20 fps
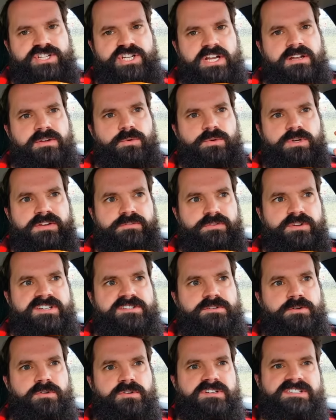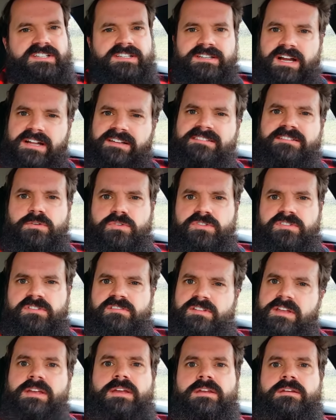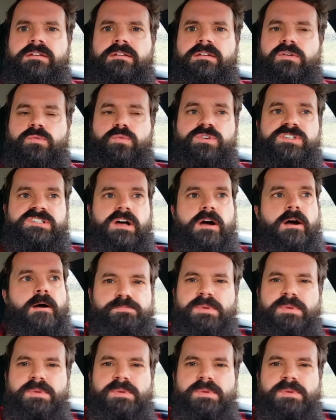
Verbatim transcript: Chicken und Gewürzgurken sind ein ganz großes Ding in den USA.